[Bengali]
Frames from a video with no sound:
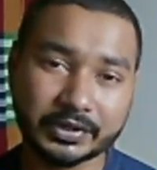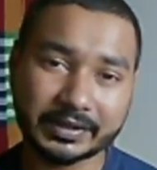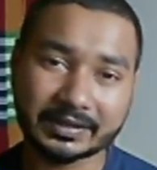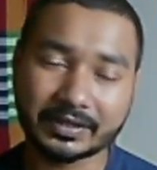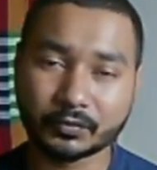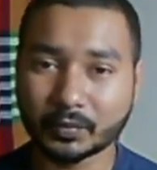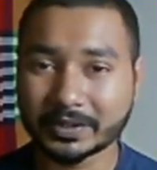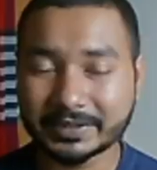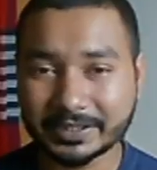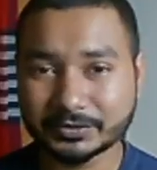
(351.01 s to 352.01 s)
থেকে ক্লাস ওয়ান
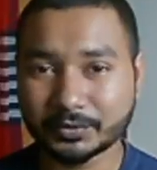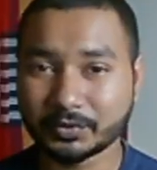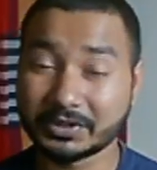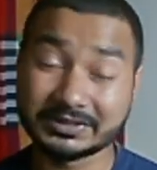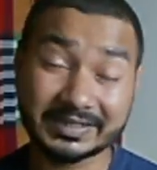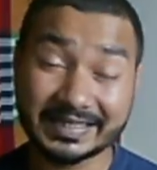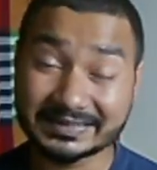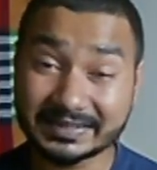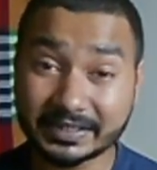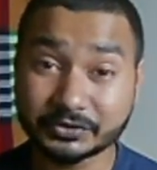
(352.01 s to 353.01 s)
থেকে শুরু করেছেন কেজি
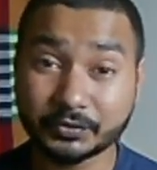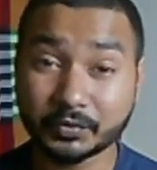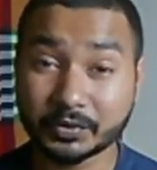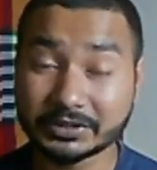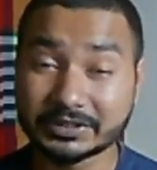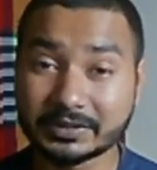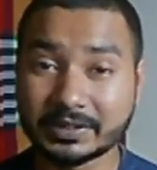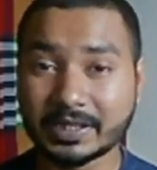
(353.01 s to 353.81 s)
থেকে শুরু করেছেন